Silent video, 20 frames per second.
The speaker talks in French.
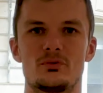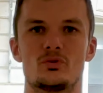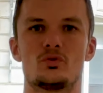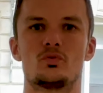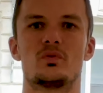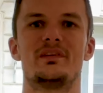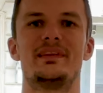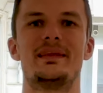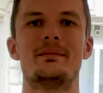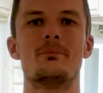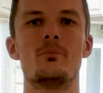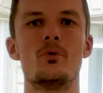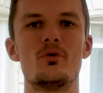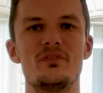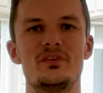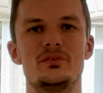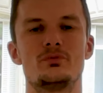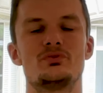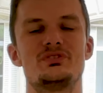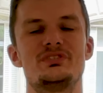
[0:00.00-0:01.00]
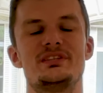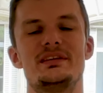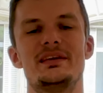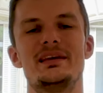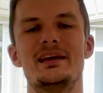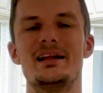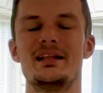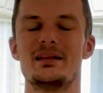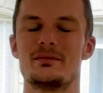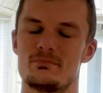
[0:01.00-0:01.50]
que ce soit des mauvais outils,
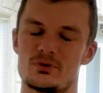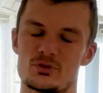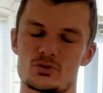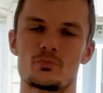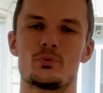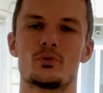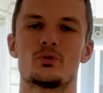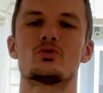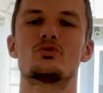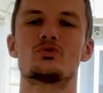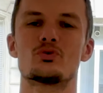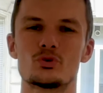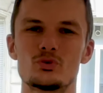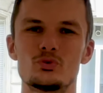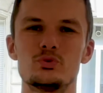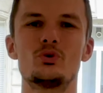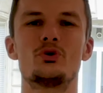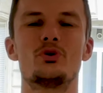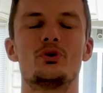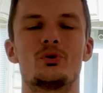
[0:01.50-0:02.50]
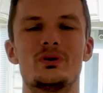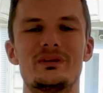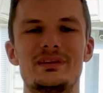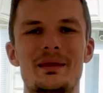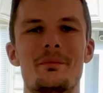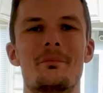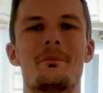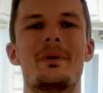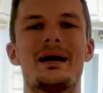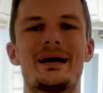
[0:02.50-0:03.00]
mais je pense surtout que le
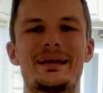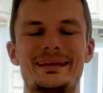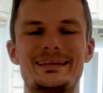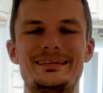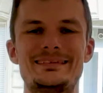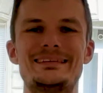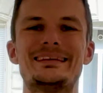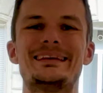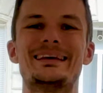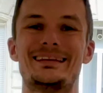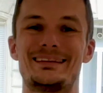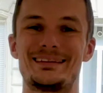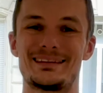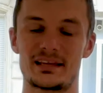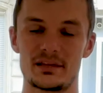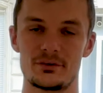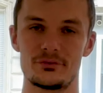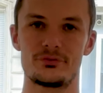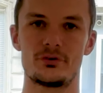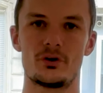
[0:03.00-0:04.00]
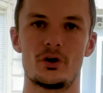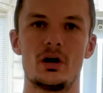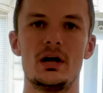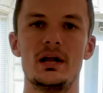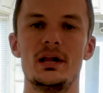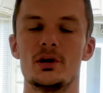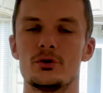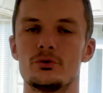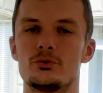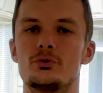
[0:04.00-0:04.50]
côté marketing est très fort.
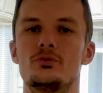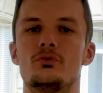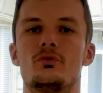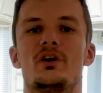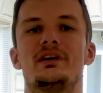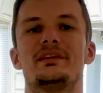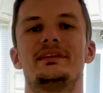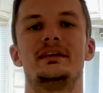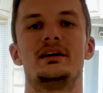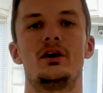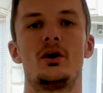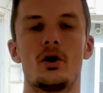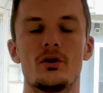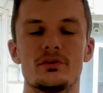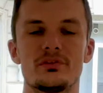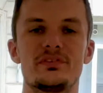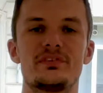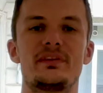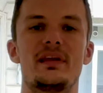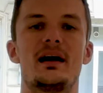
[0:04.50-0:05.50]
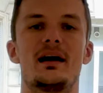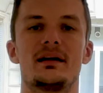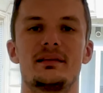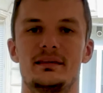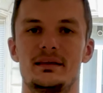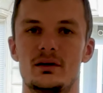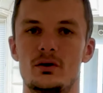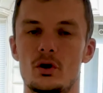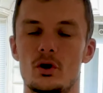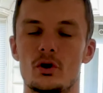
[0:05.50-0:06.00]
De voir des grandes stars,
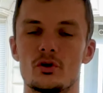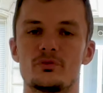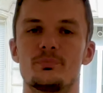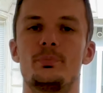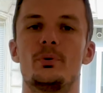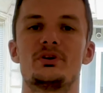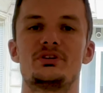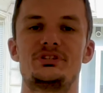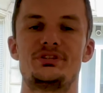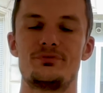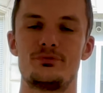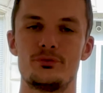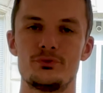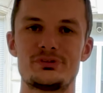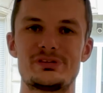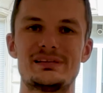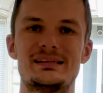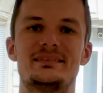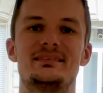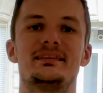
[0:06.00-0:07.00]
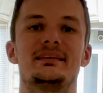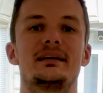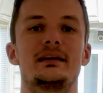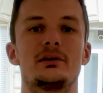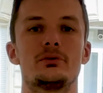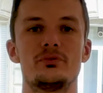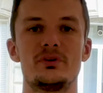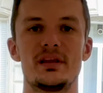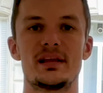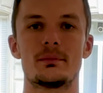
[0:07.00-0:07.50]
des grands sportifs utilisés
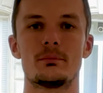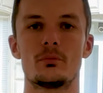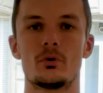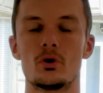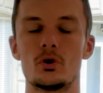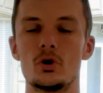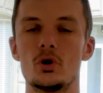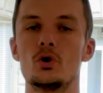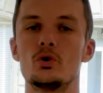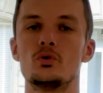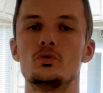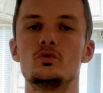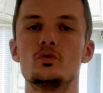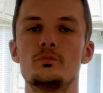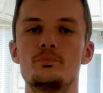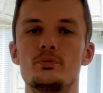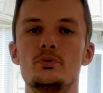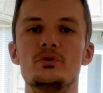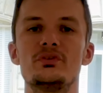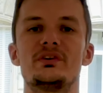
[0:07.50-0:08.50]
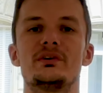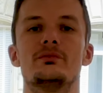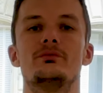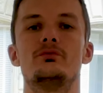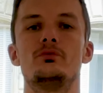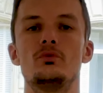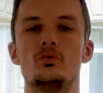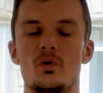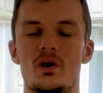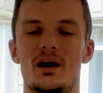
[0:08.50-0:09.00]
régulièrement nous pousse à
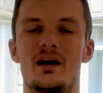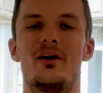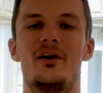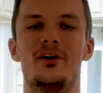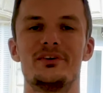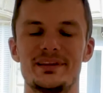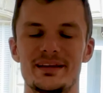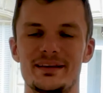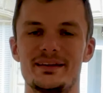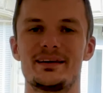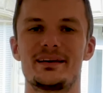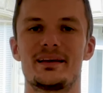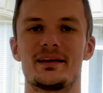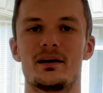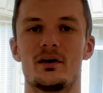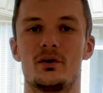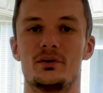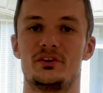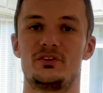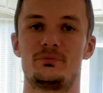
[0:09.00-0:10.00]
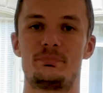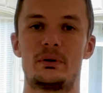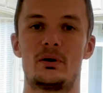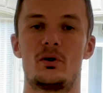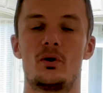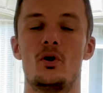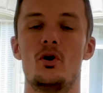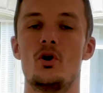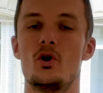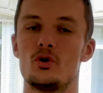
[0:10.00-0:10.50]
vouloir en acquérir en
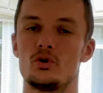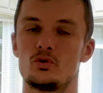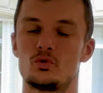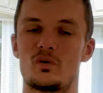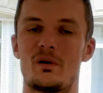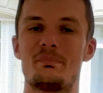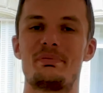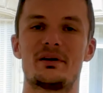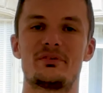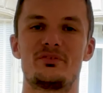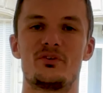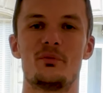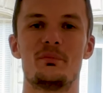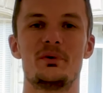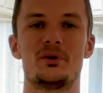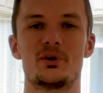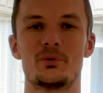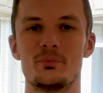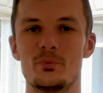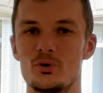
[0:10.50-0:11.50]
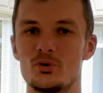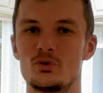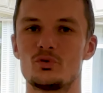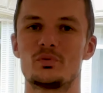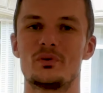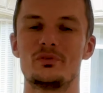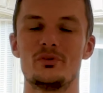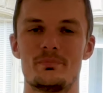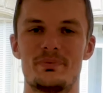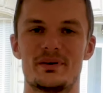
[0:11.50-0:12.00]
espérant soit performer comme eux,
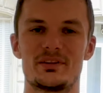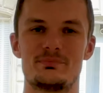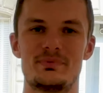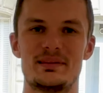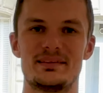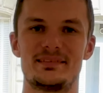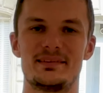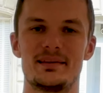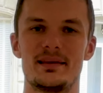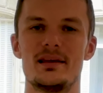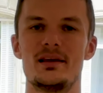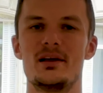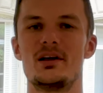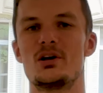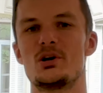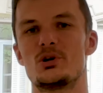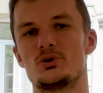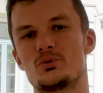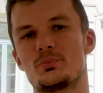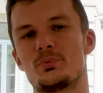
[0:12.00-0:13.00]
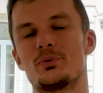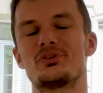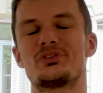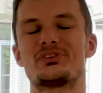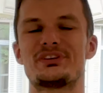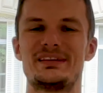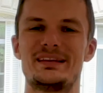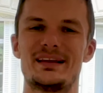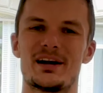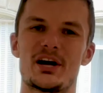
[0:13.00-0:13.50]
soit ne pas se blesser. Je
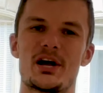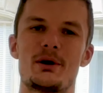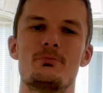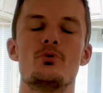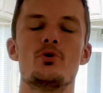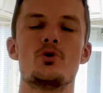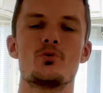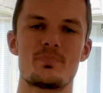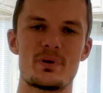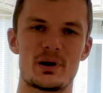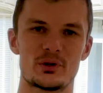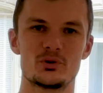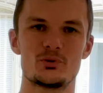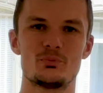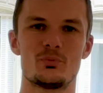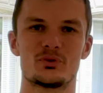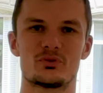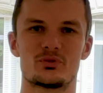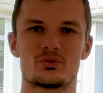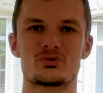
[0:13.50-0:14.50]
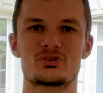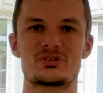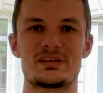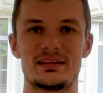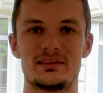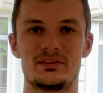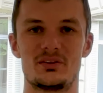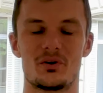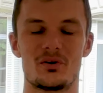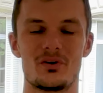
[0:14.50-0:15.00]
pense qu'il y a quand même une part de mensonge
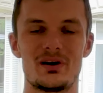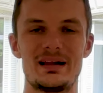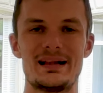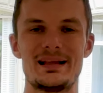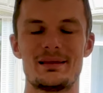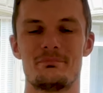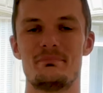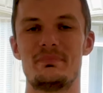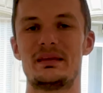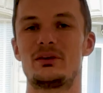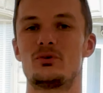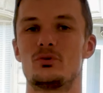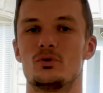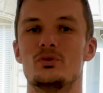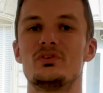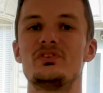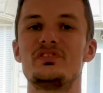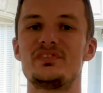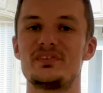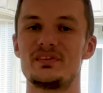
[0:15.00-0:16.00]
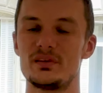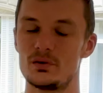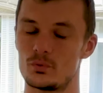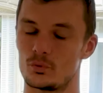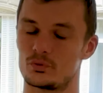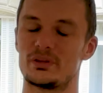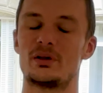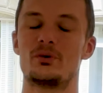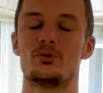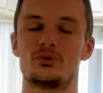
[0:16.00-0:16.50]
là-dedans, mais que si
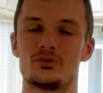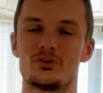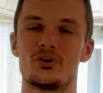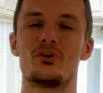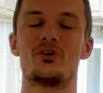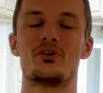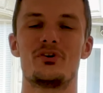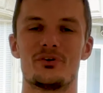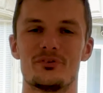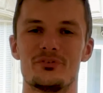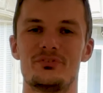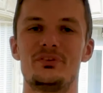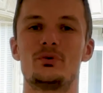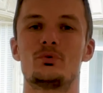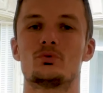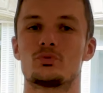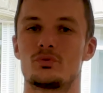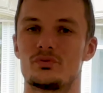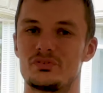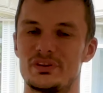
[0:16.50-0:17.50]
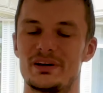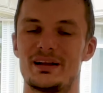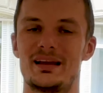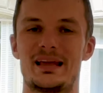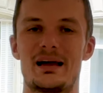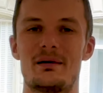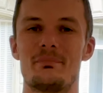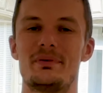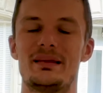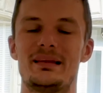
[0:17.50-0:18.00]
on a le temps, l'envie, qu'on trouve ça
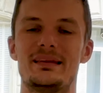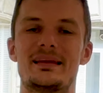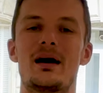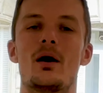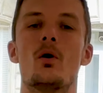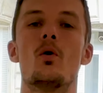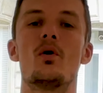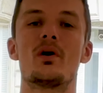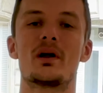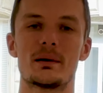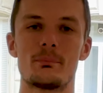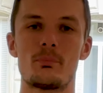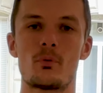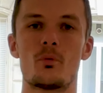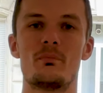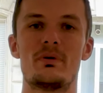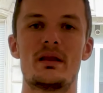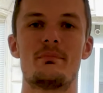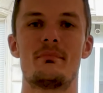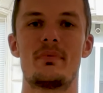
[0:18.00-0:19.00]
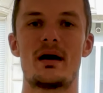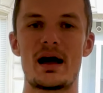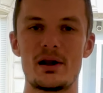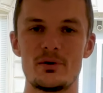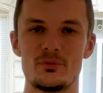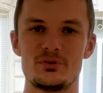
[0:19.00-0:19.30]
agréable, il n'y a aucun problème à